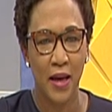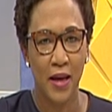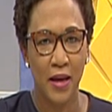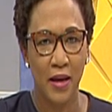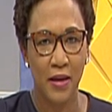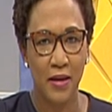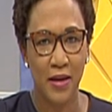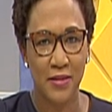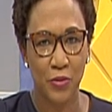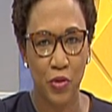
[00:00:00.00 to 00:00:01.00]
eh,
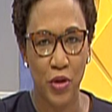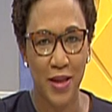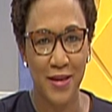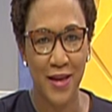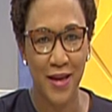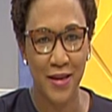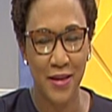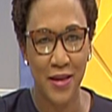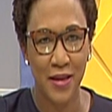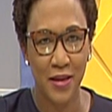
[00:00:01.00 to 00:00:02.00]
las autoridades de
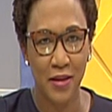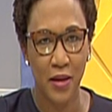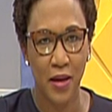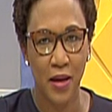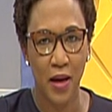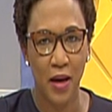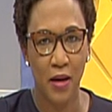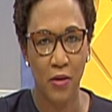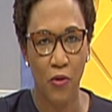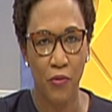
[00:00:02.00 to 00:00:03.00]
Haití eh,
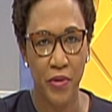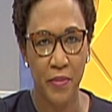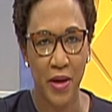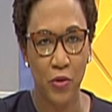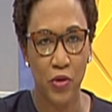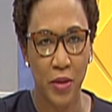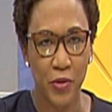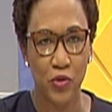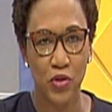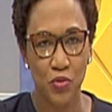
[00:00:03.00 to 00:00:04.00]
han confirmado que al
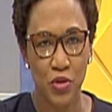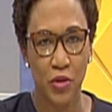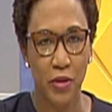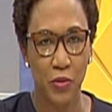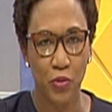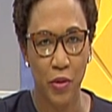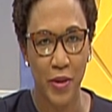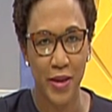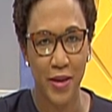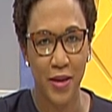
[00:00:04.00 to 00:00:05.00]
menos escucharon algunos
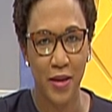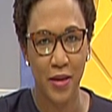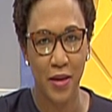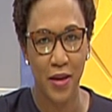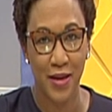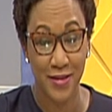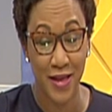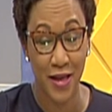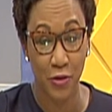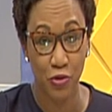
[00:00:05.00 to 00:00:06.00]
hablan en
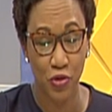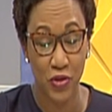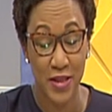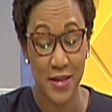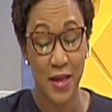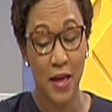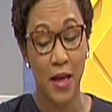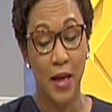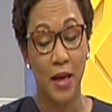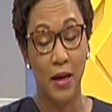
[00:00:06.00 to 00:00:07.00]
castellano, entonces
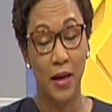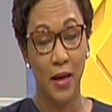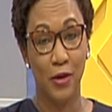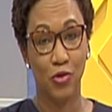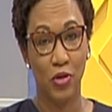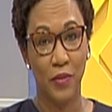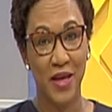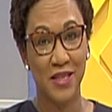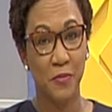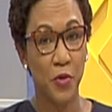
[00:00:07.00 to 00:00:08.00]
eh,
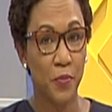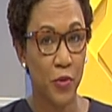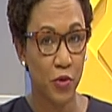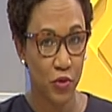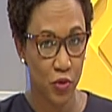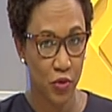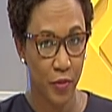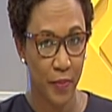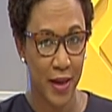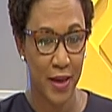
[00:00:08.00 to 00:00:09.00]
todavía es muy
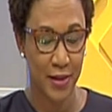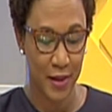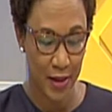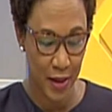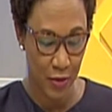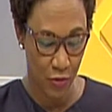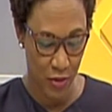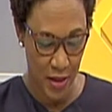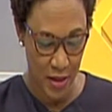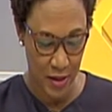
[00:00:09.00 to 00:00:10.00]
pronto para tener
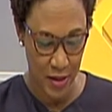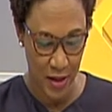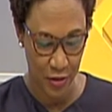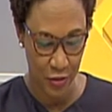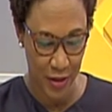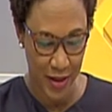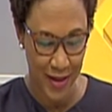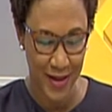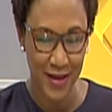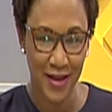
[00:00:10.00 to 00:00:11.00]
una identidad y una
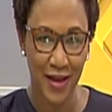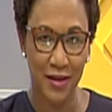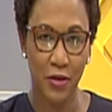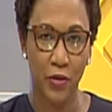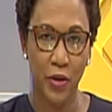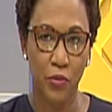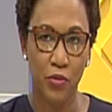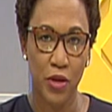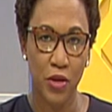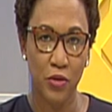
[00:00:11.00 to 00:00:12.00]
claridad de lo que ha
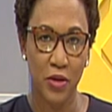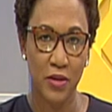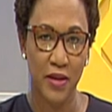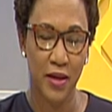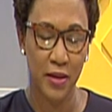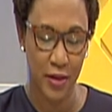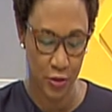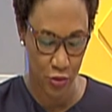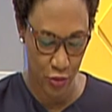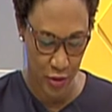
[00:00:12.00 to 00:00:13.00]
ocurrido. Desde, de
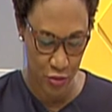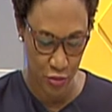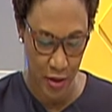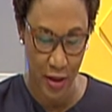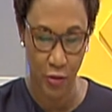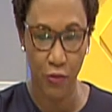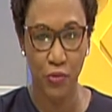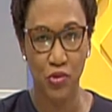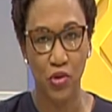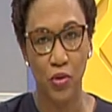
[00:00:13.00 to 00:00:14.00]
hecho, es una
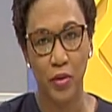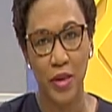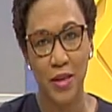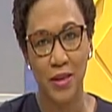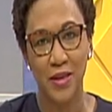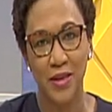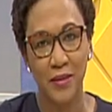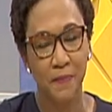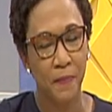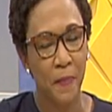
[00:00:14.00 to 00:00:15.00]
confusión lo que hay en
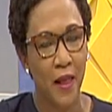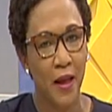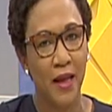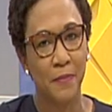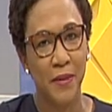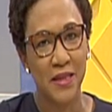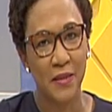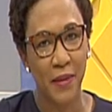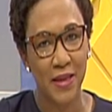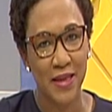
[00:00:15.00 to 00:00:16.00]
Haití. Las
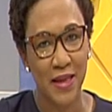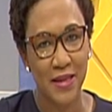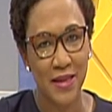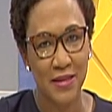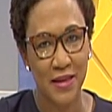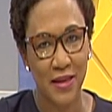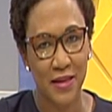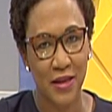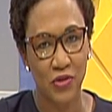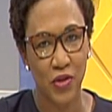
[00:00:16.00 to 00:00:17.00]
principales agencias
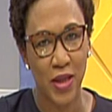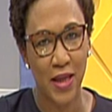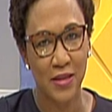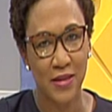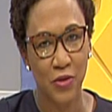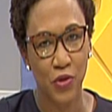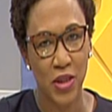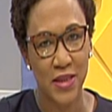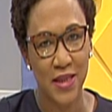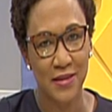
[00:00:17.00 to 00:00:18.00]
internacionales de
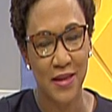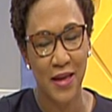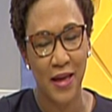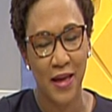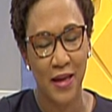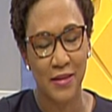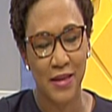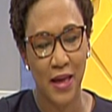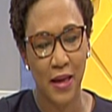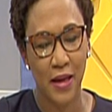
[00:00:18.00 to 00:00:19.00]
noticias
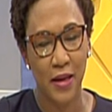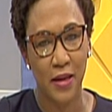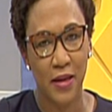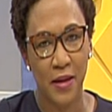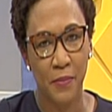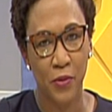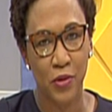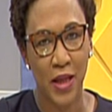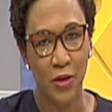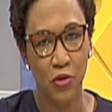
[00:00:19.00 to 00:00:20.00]
están eh,
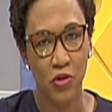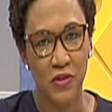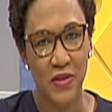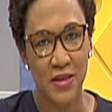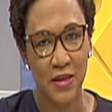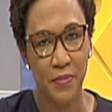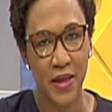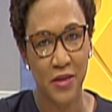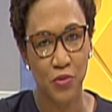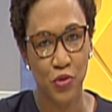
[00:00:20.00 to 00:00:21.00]
reportando desde hace
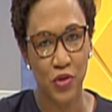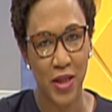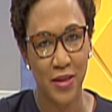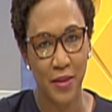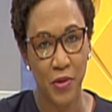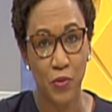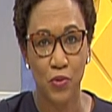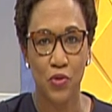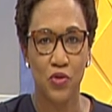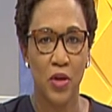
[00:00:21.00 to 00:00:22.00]
apenas unos 30
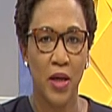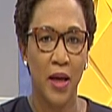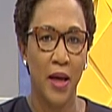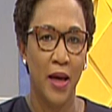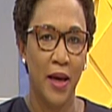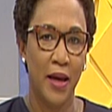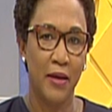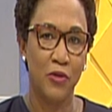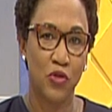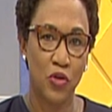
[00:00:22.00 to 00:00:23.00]
minutos.
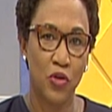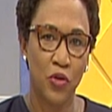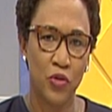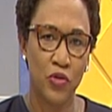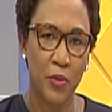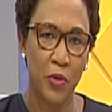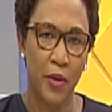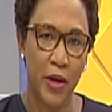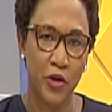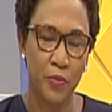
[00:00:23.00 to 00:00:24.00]
Eh, nosotros
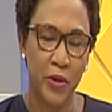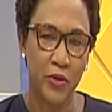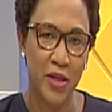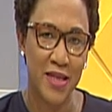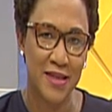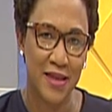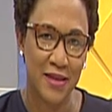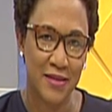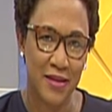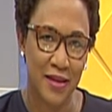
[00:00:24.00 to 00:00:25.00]
conocemos a varios
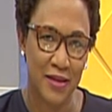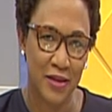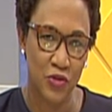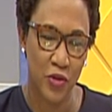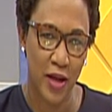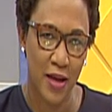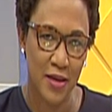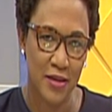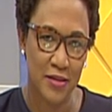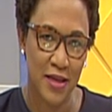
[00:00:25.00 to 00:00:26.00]
periodistas
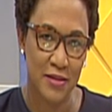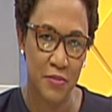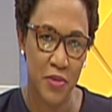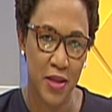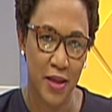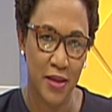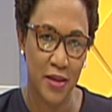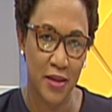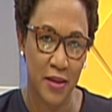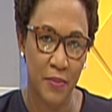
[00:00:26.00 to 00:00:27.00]
internacionales que hacen vida en
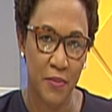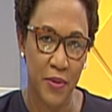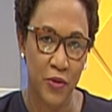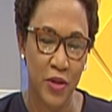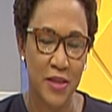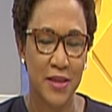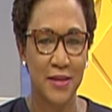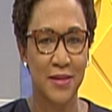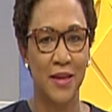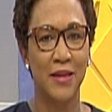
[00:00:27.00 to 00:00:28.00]
Haití, también
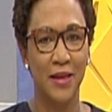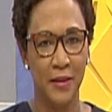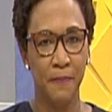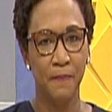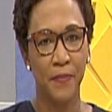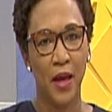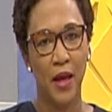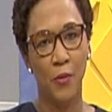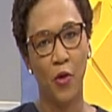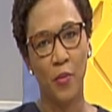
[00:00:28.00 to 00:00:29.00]
periodistas de Haití.
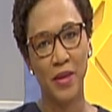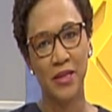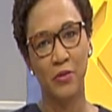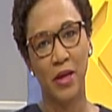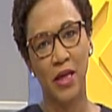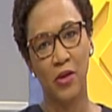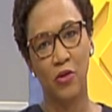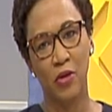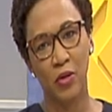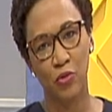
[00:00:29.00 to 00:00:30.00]
Hemos conversado aquí
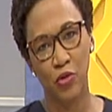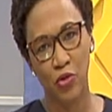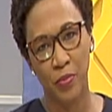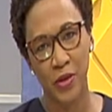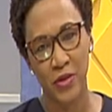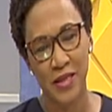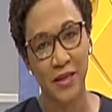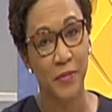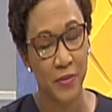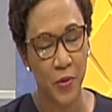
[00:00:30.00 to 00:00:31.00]
con algunos de los
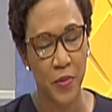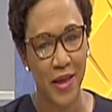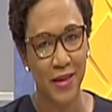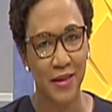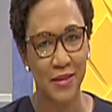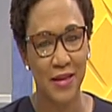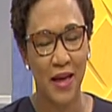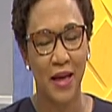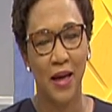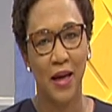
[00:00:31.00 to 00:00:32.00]
periodistas más prominentes
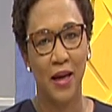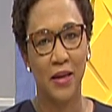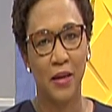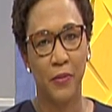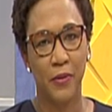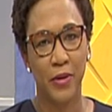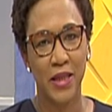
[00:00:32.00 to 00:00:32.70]
del pueblo